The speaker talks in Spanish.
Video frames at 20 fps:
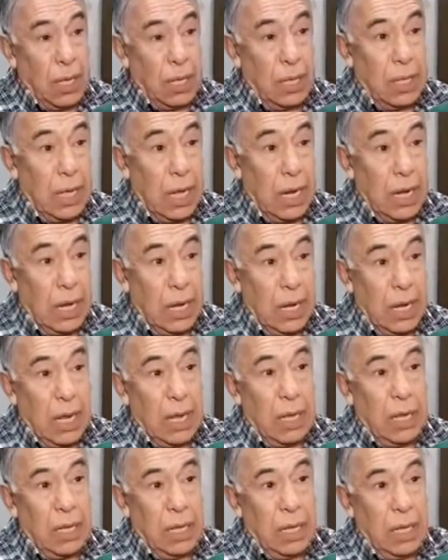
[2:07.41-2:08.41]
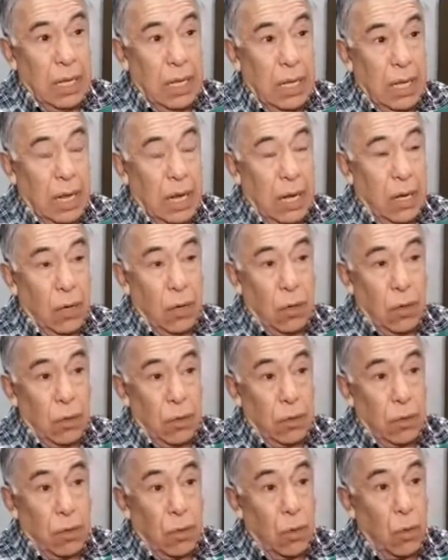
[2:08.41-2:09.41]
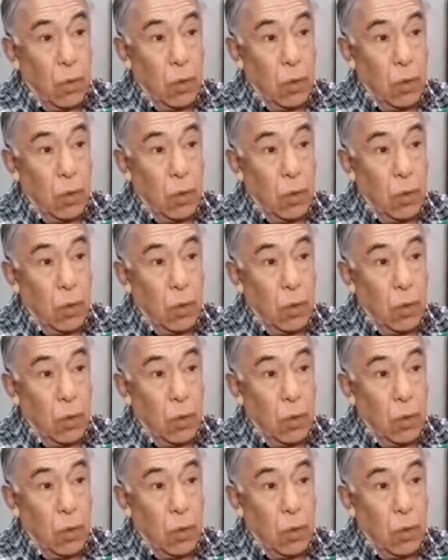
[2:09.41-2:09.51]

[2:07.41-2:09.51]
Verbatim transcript: de harina y que no, no,